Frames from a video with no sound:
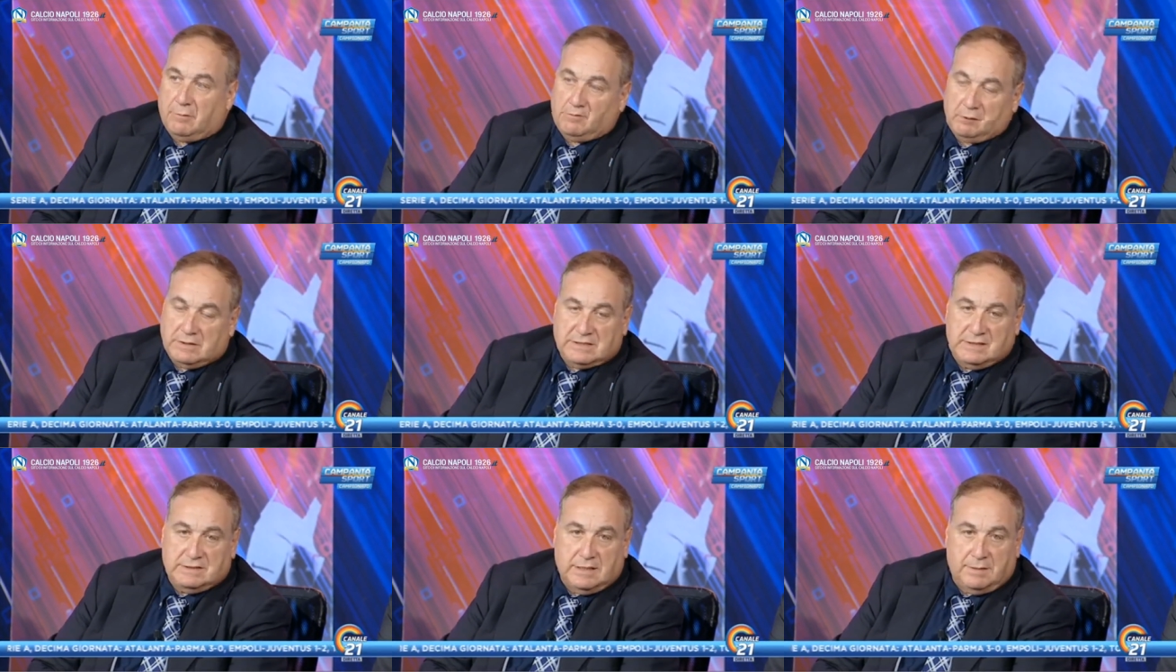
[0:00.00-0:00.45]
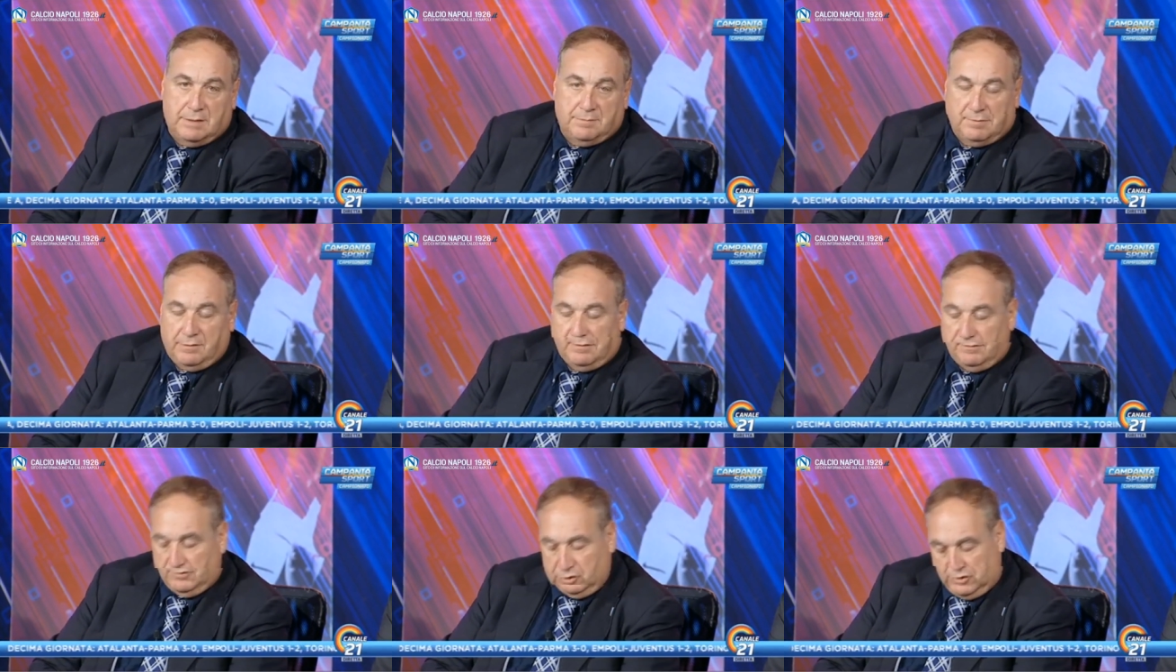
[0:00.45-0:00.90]
quasi
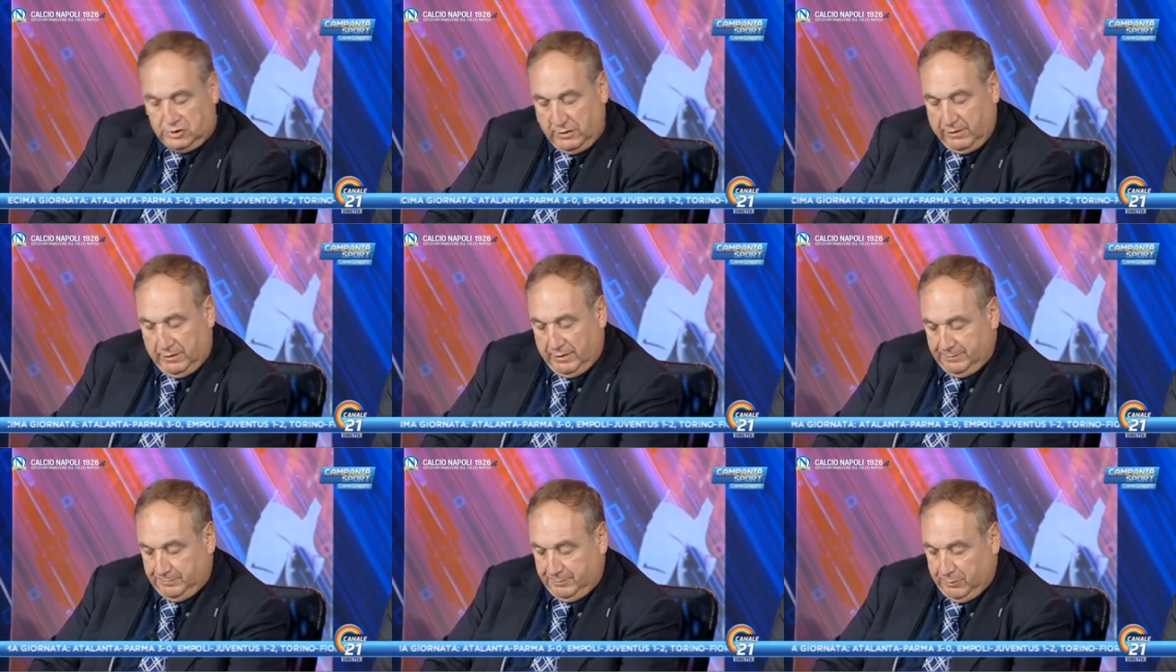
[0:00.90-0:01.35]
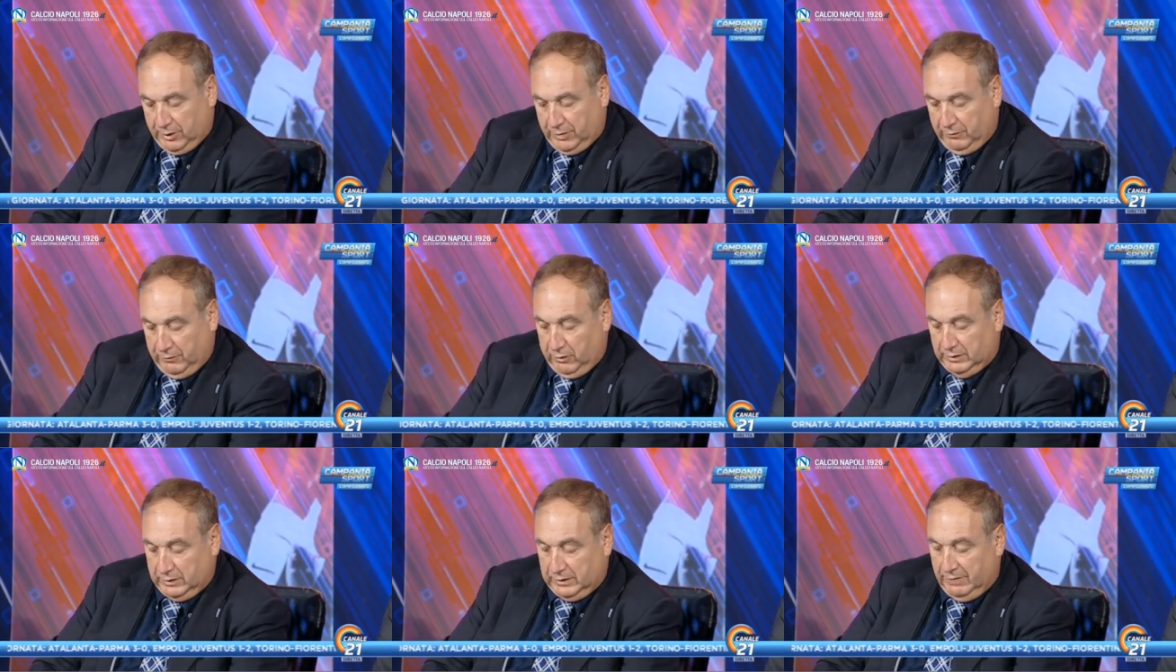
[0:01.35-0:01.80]
sempre vinceva, poche
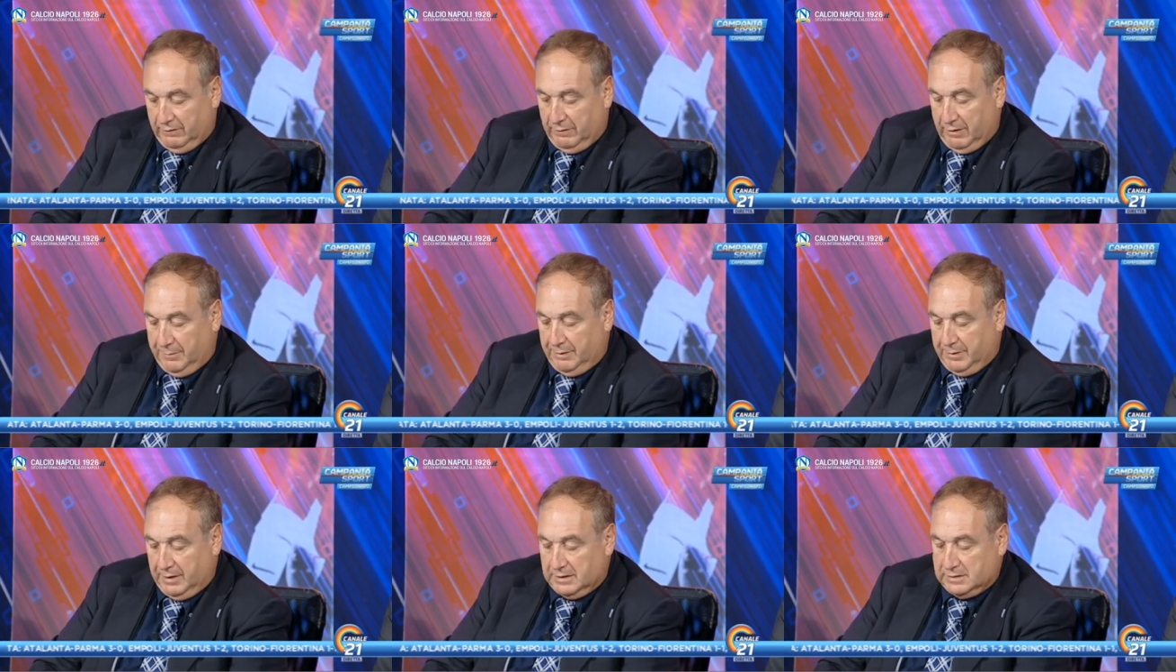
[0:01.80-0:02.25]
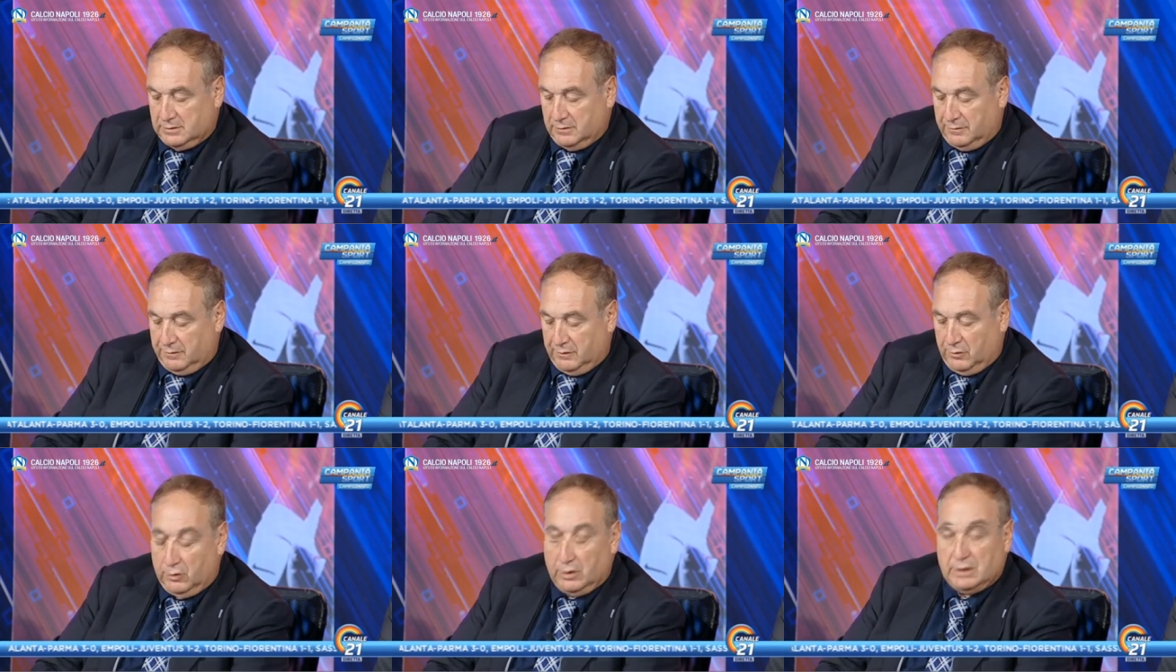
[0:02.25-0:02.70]
volte aveva perso
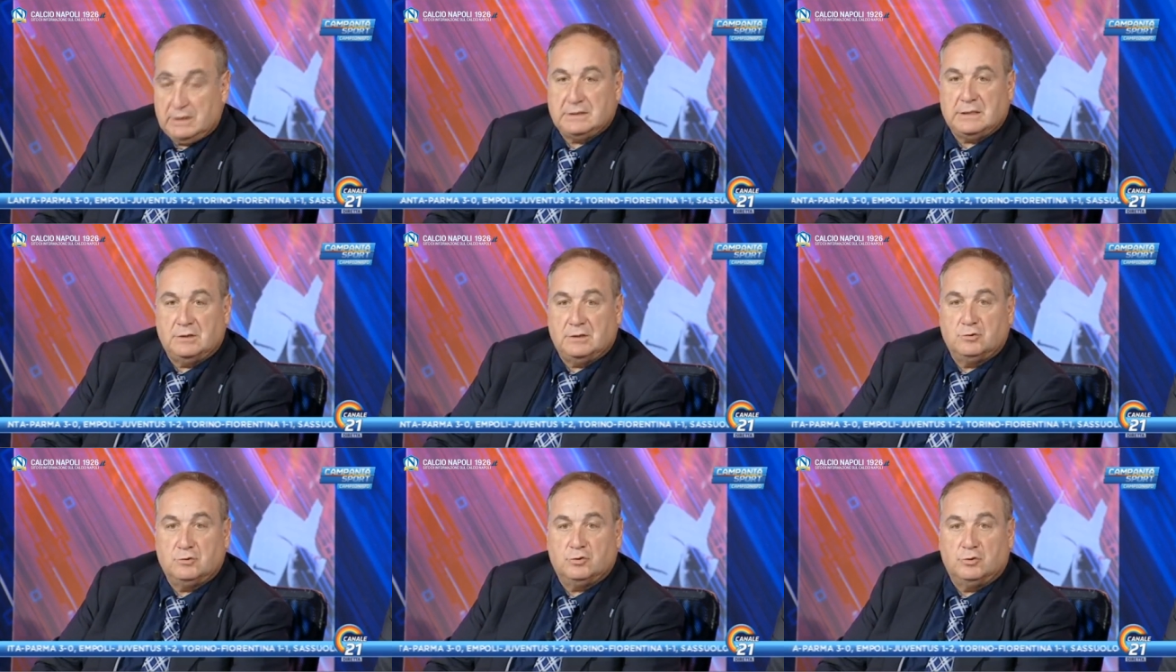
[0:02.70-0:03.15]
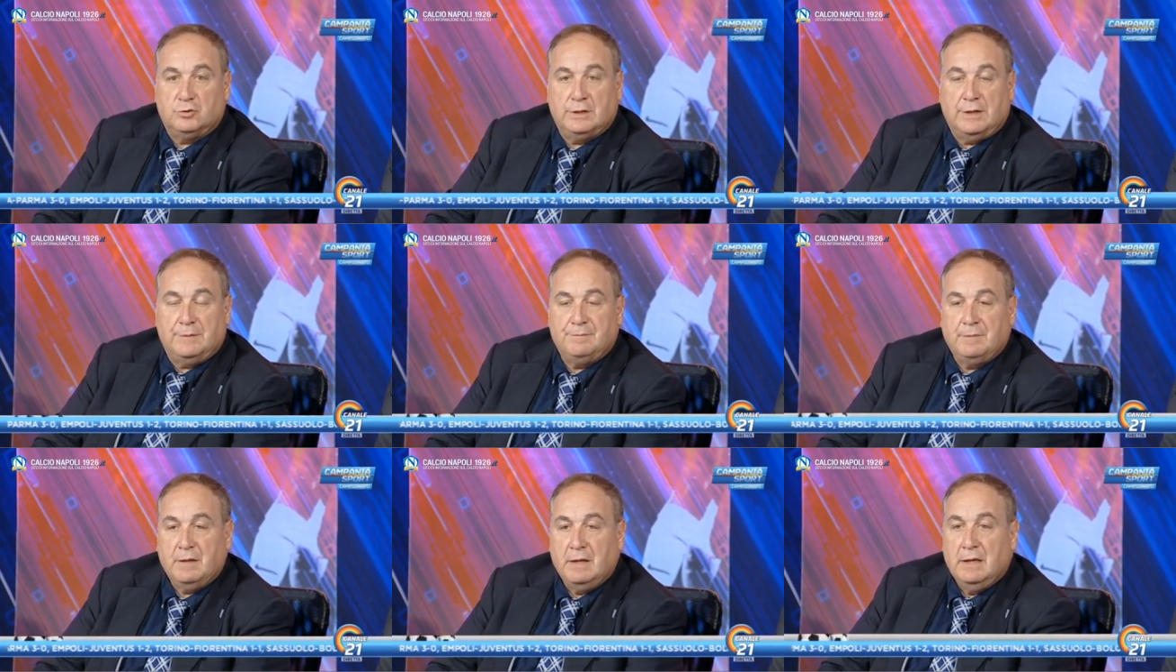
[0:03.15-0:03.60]
finora in stagione.